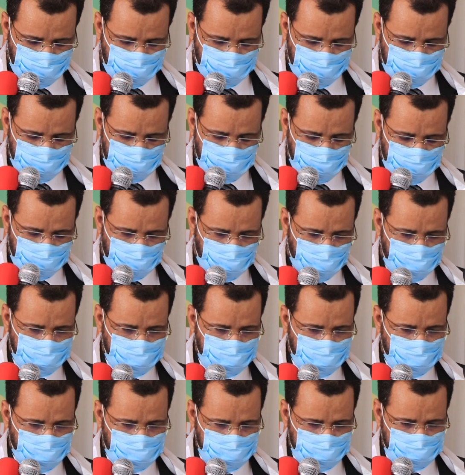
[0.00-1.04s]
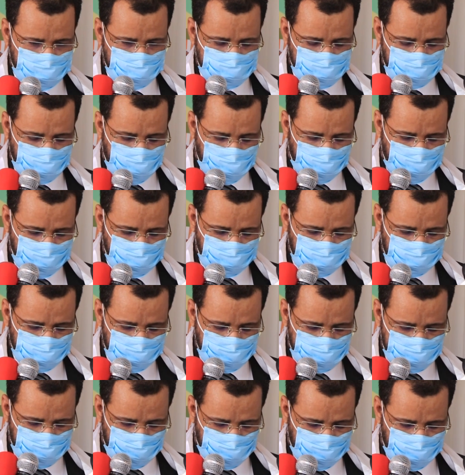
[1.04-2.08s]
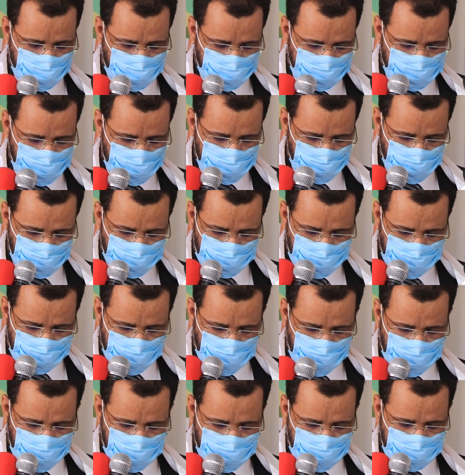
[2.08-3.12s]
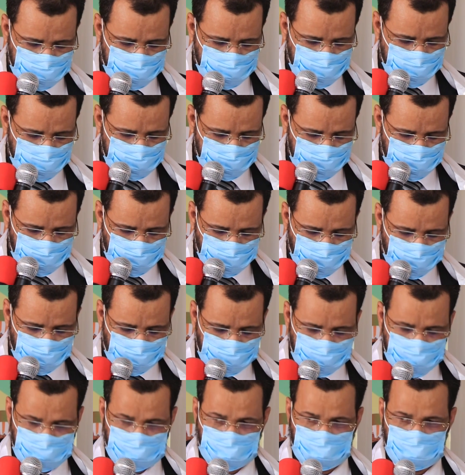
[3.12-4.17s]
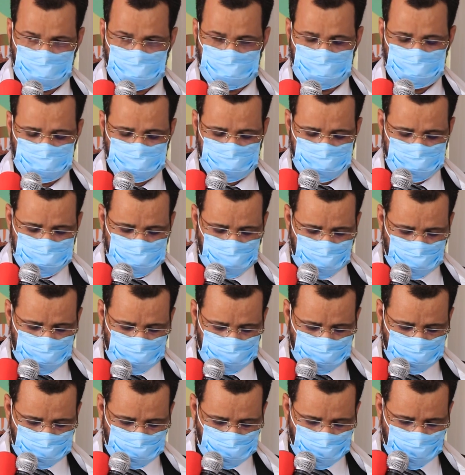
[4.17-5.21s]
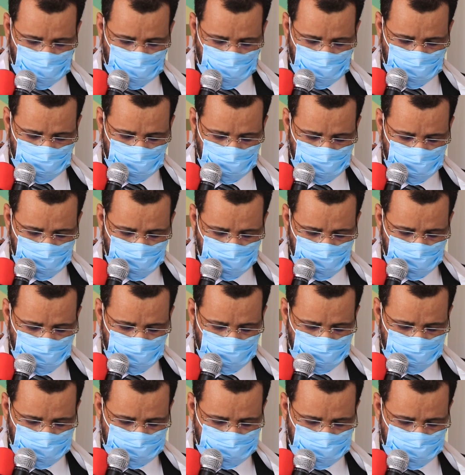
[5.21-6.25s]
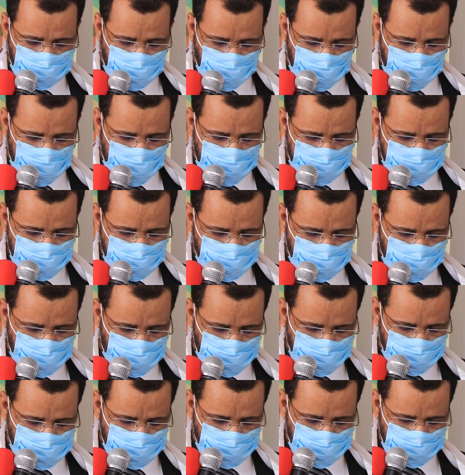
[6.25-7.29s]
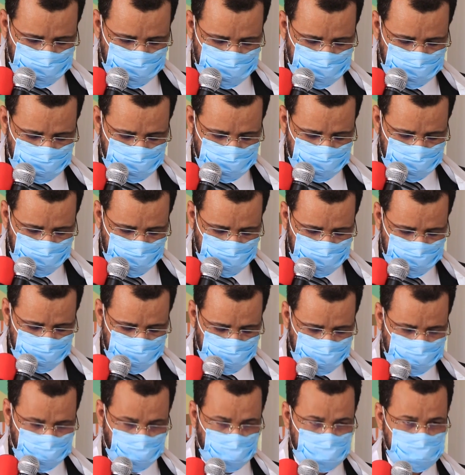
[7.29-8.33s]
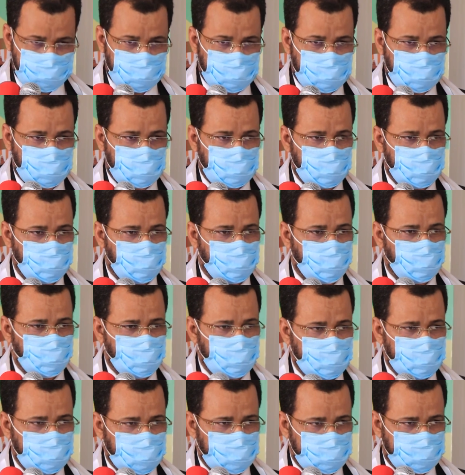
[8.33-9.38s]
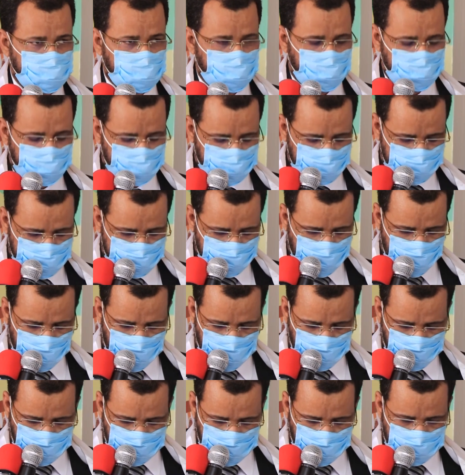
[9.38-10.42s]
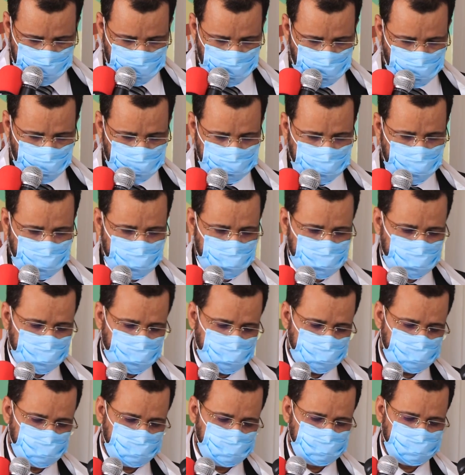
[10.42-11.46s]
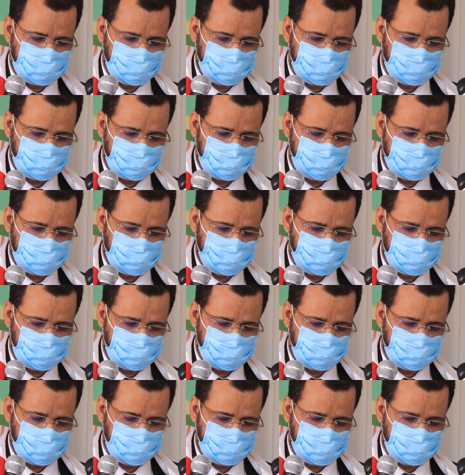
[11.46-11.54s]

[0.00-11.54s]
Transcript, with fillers: أن العمل الإسلامي سيحتل المكانة المحورية التي يستحقها في برنامج الحكومة من أجل ترسيخ هويتنا الإسلامية الوطنية